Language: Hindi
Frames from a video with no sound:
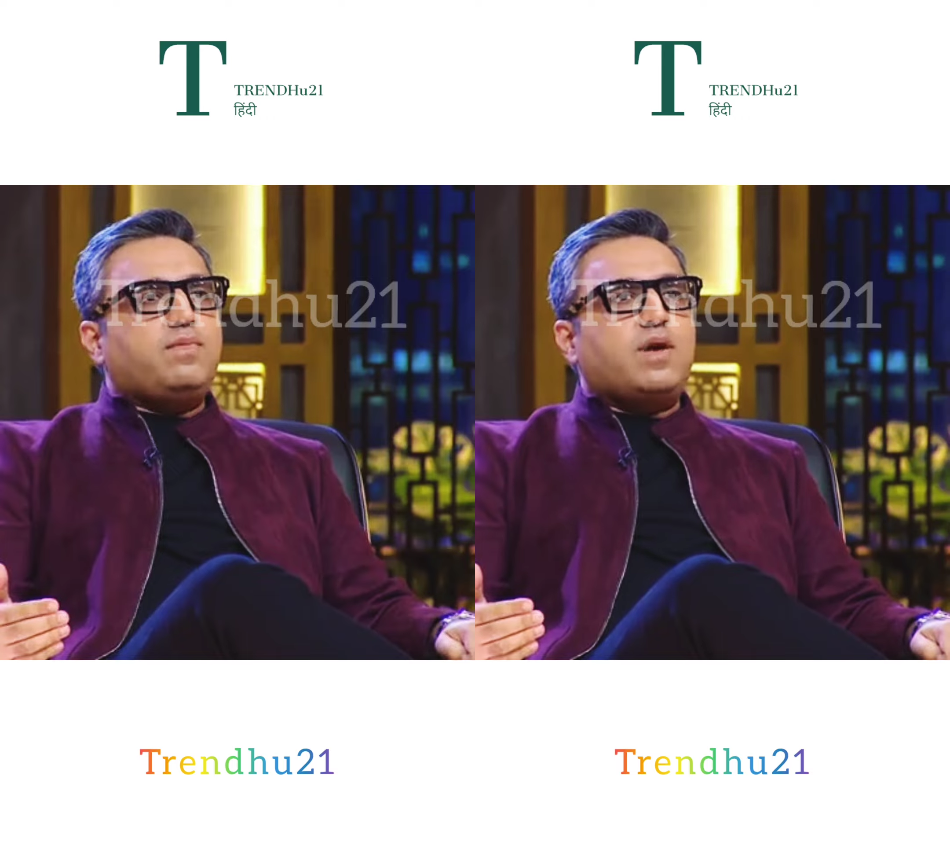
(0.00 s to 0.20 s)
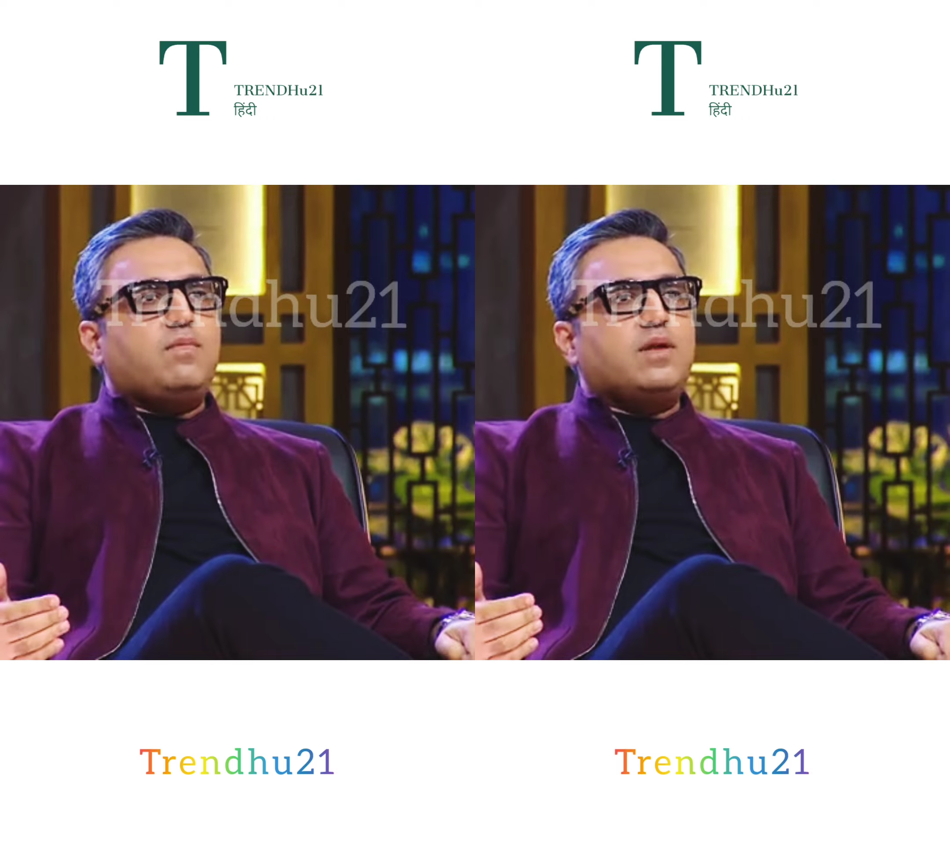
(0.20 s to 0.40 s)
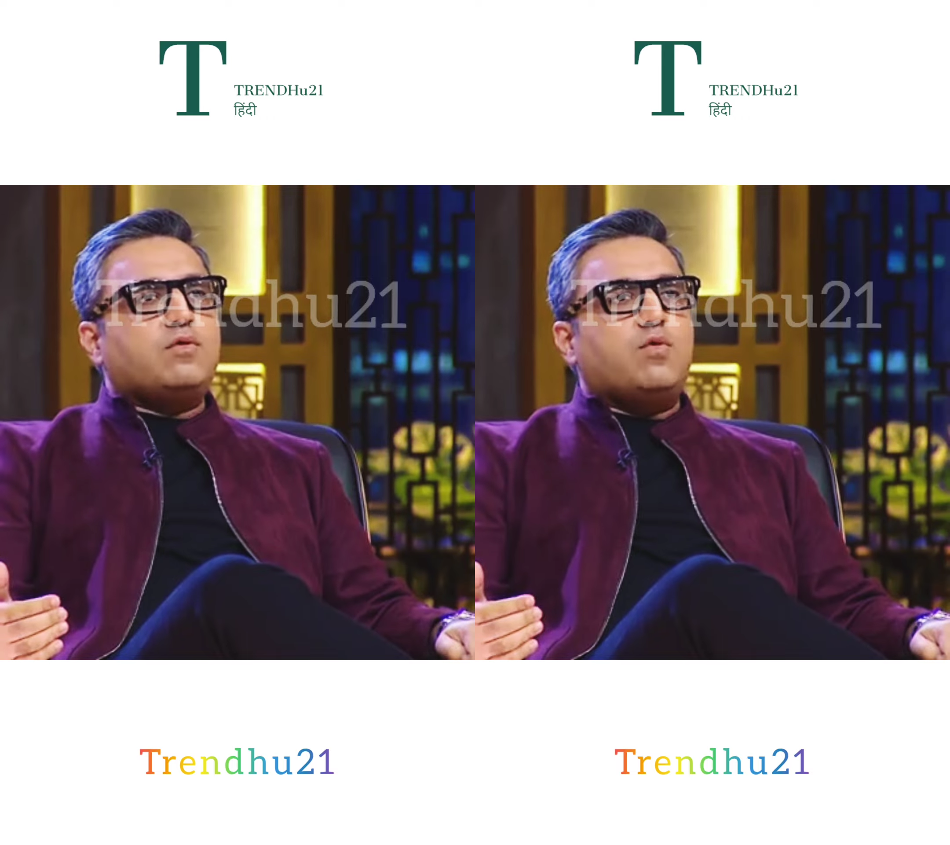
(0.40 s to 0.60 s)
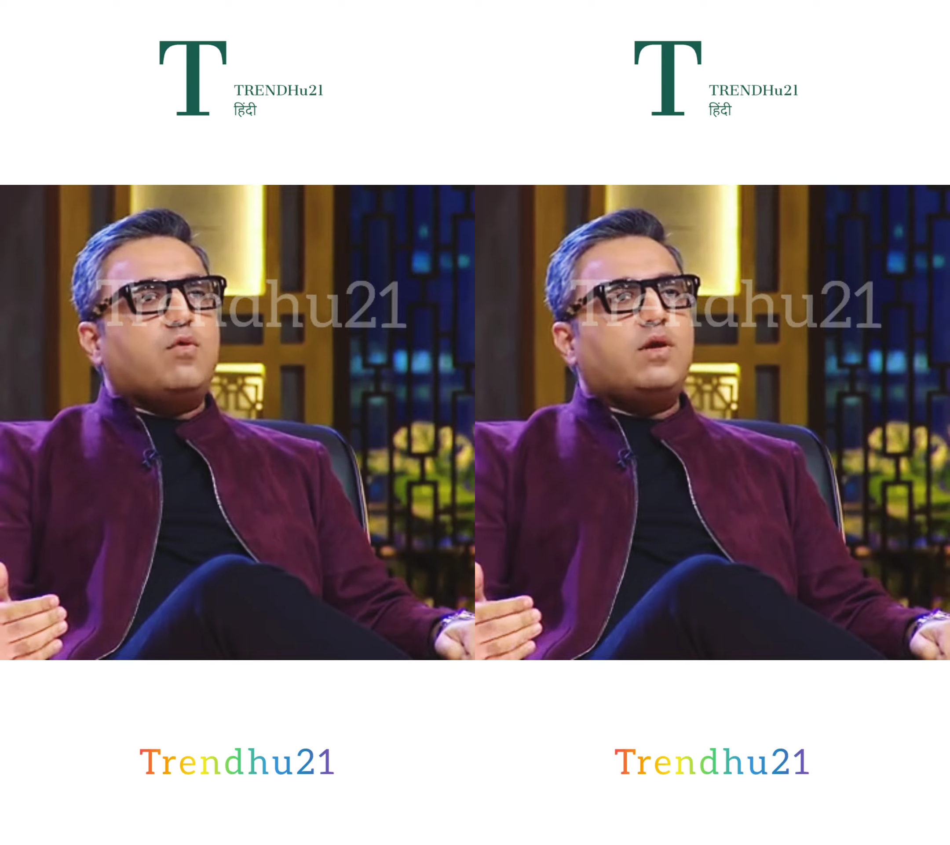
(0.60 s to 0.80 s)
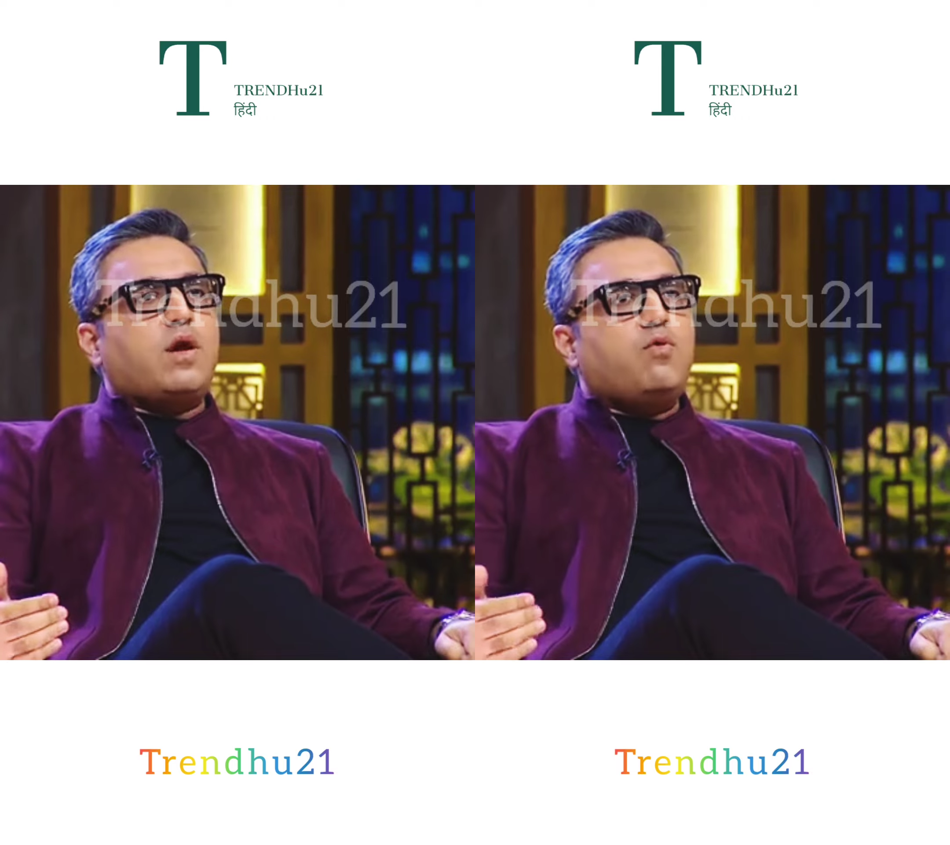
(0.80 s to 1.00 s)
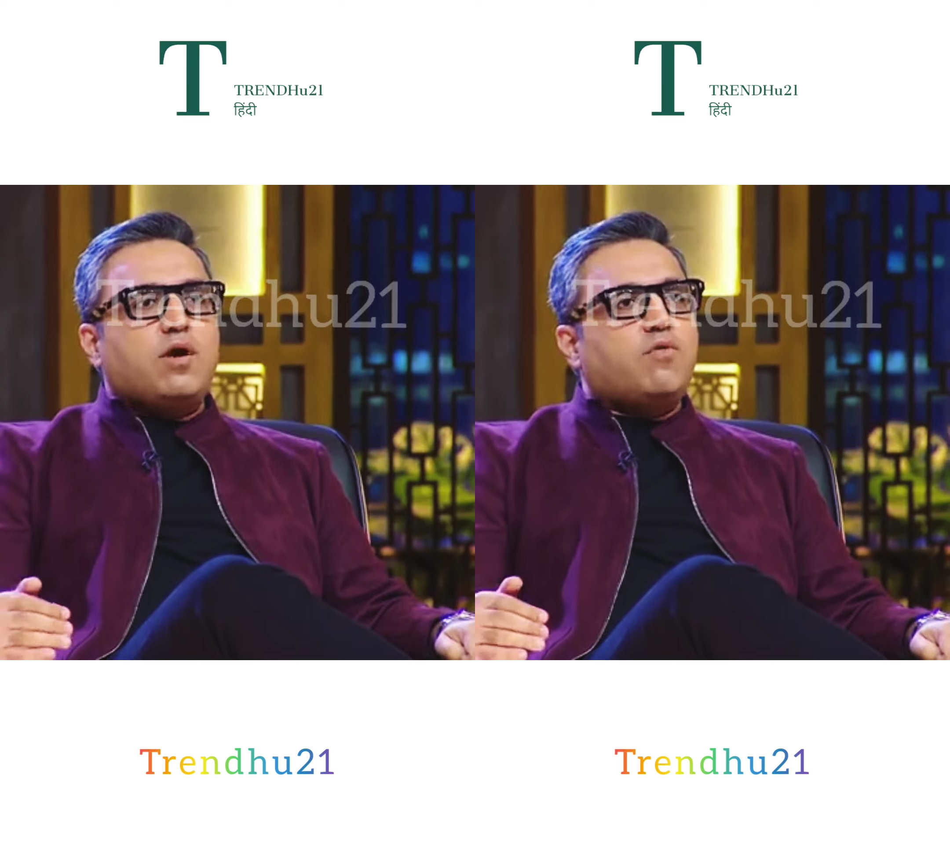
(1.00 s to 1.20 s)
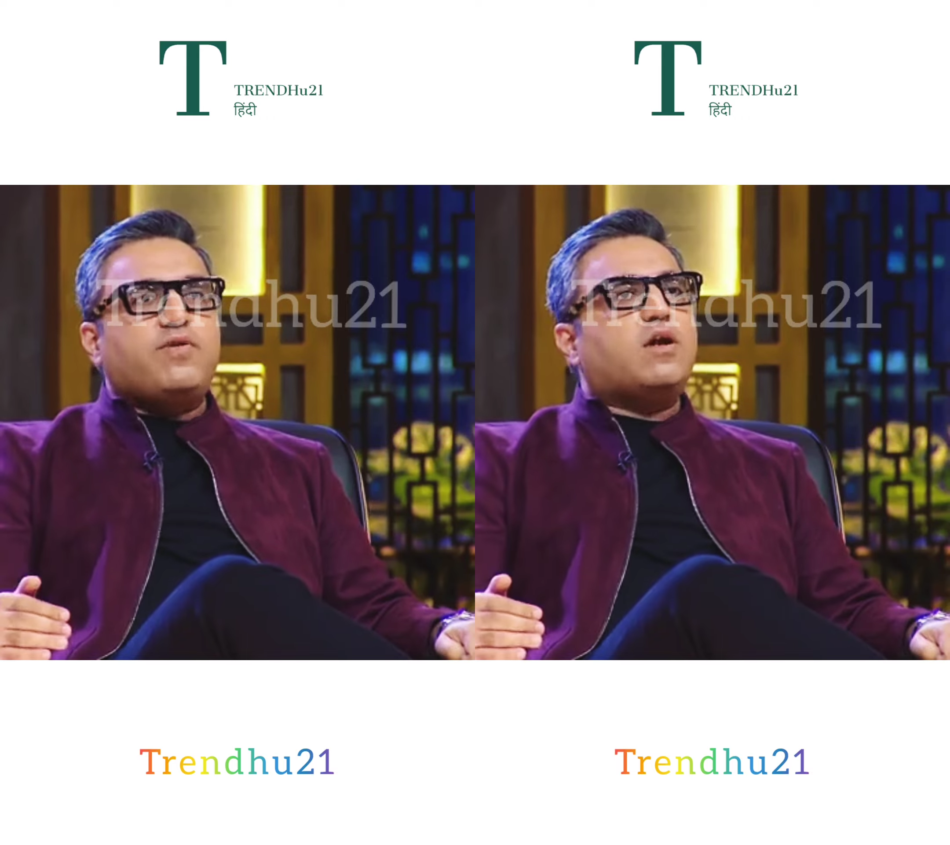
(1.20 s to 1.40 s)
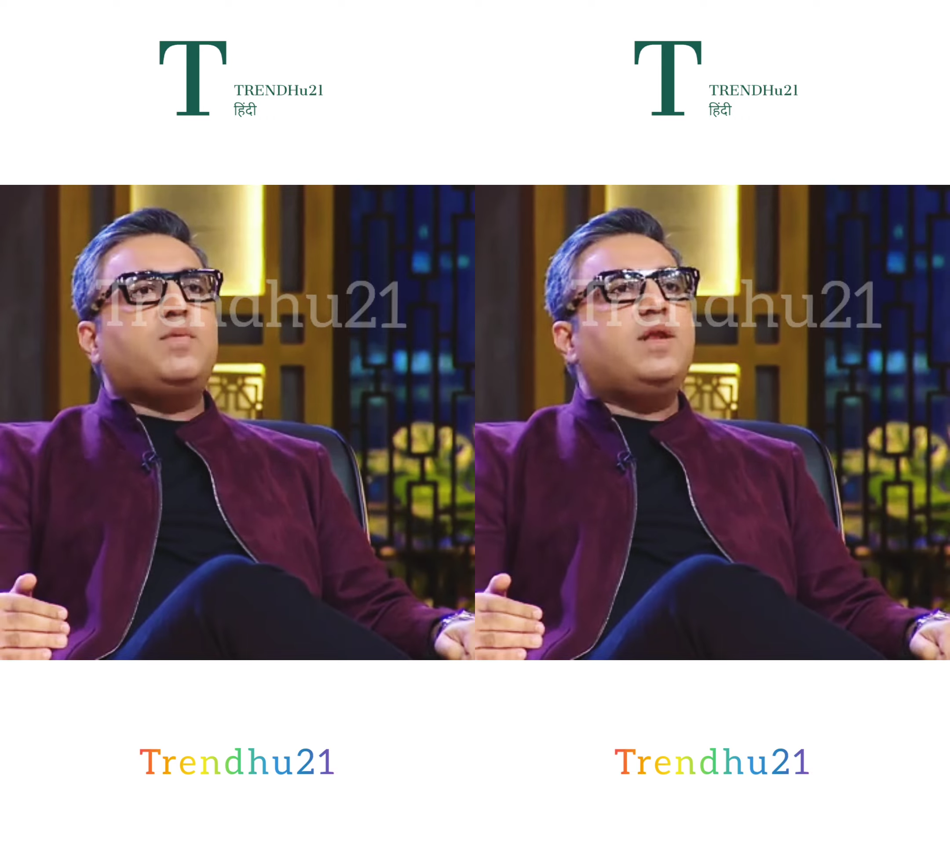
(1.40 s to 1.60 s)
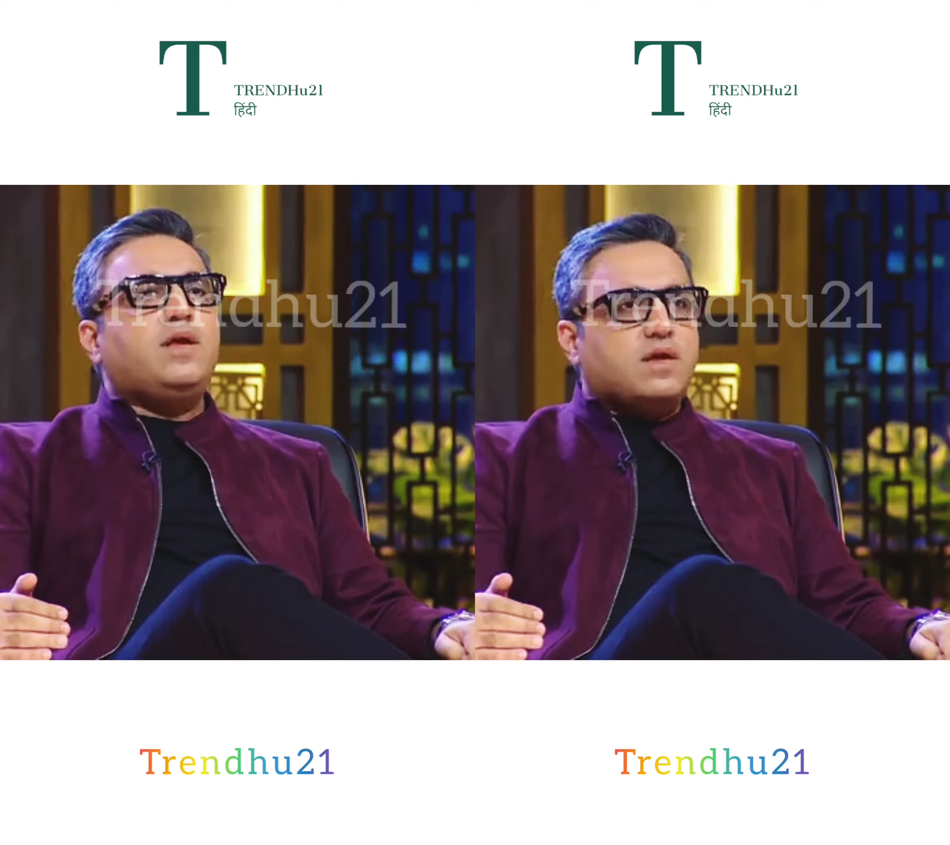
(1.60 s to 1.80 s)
पर मंथ को कोई राउंडिंग ऑफ एरर भी नहीं